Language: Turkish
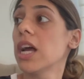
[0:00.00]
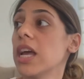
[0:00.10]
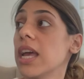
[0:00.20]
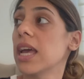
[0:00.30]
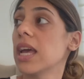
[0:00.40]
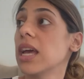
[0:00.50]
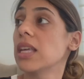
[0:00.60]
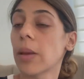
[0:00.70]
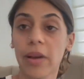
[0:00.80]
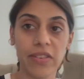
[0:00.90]
Ee,
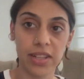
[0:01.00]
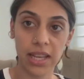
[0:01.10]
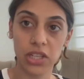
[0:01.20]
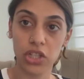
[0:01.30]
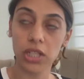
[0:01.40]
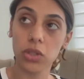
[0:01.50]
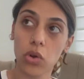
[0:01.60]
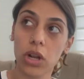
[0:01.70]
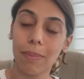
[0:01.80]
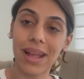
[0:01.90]
yemek falan yiyeceğiz.
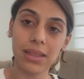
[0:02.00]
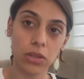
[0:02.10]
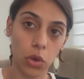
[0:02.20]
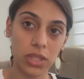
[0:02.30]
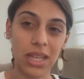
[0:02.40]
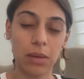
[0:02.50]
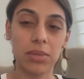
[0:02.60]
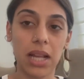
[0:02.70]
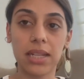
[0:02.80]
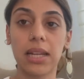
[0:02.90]
Sonra ben gösteririm
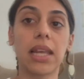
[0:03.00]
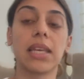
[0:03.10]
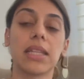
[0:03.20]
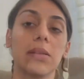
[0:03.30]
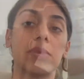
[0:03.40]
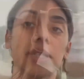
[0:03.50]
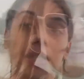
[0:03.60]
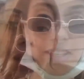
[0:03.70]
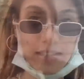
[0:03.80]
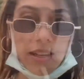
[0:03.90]
zaten ne giydiğimi size.
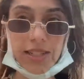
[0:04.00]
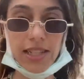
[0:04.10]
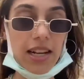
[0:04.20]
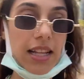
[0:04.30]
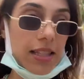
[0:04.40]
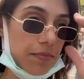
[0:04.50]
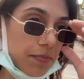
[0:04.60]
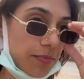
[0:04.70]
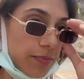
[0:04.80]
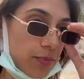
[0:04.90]
Evet hazırlandım.
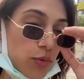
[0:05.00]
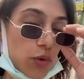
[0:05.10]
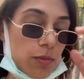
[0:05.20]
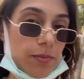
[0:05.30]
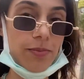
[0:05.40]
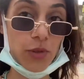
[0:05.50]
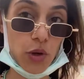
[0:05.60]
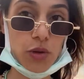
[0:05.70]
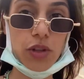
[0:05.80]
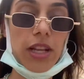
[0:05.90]
Bu
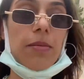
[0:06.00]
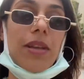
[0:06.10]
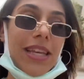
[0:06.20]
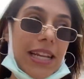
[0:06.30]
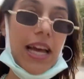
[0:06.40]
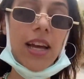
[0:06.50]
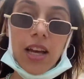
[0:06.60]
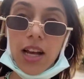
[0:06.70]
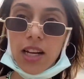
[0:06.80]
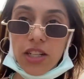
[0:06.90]
gözlüklerimle yine.
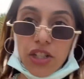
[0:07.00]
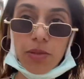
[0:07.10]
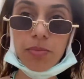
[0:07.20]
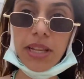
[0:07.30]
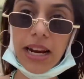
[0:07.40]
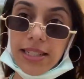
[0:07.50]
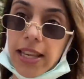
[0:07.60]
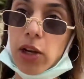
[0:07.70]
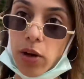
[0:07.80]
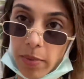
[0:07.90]
Işık bir ters
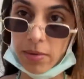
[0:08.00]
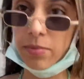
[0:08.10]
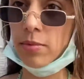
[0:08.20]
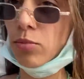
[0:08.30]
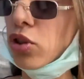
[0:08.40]
geliyor ama bu